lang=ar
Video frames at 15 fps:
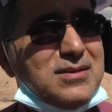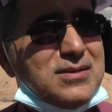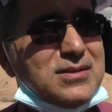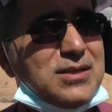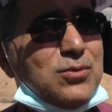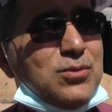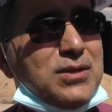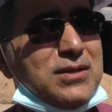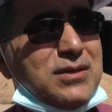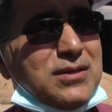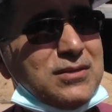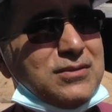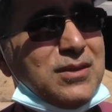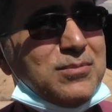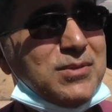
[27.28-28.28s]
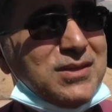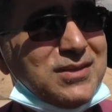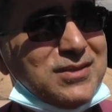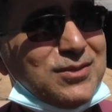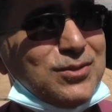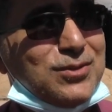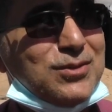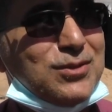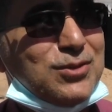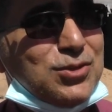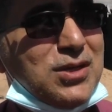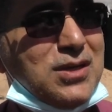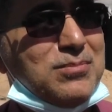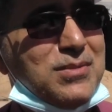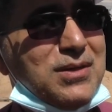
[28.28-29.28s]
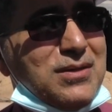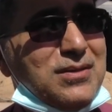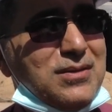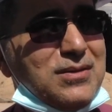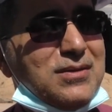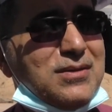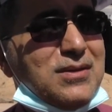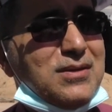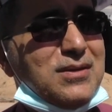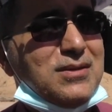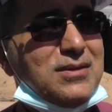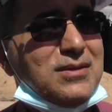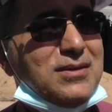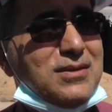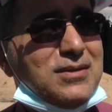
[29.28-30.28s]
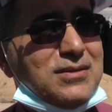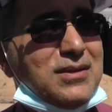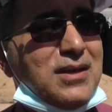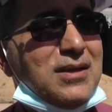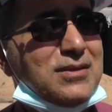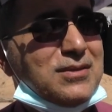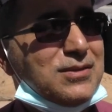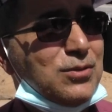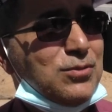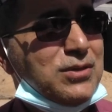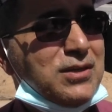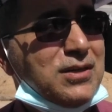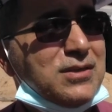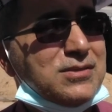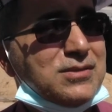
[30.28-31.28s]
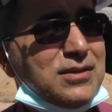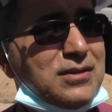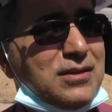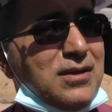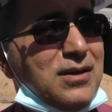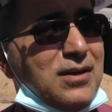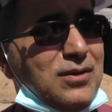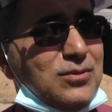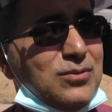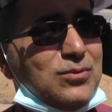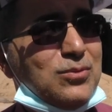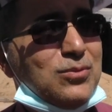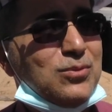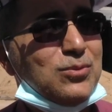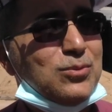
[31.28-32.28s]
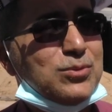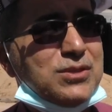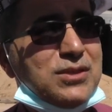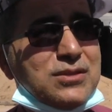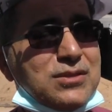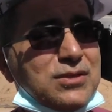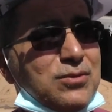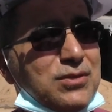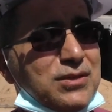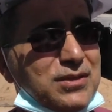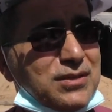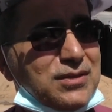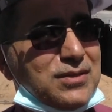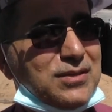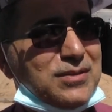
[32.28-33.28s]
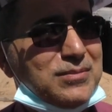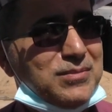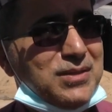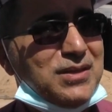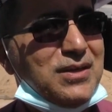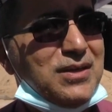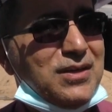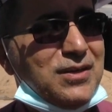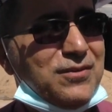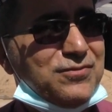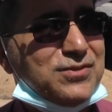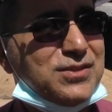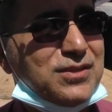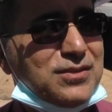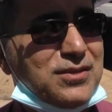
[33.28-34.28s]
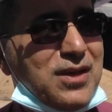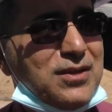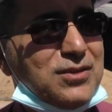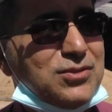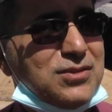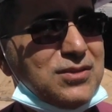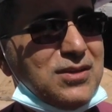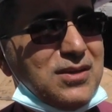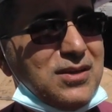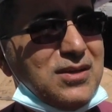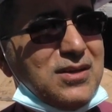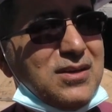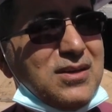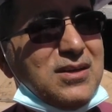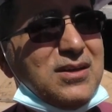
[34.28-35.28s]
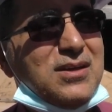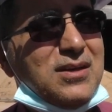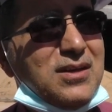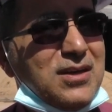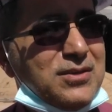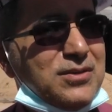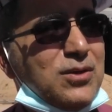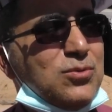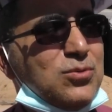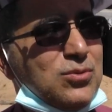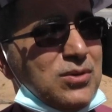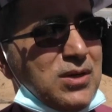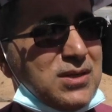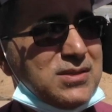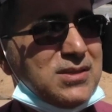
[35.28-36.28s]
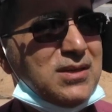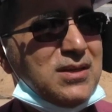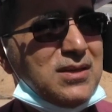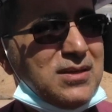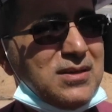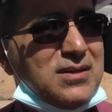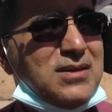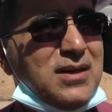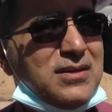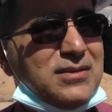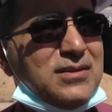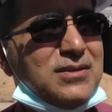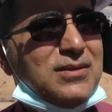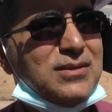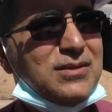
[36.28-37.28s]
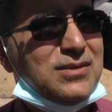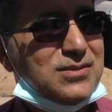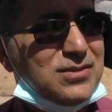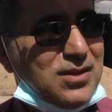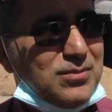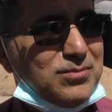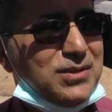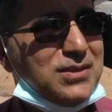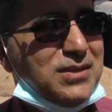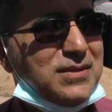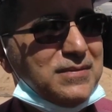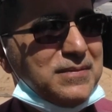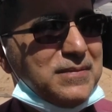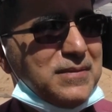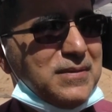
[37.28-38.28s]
لصواريخ دمار شامل ثلاث صواريخ استطلاع وست صواريخ من الاف 16 الا انه لا زال يعني صامدا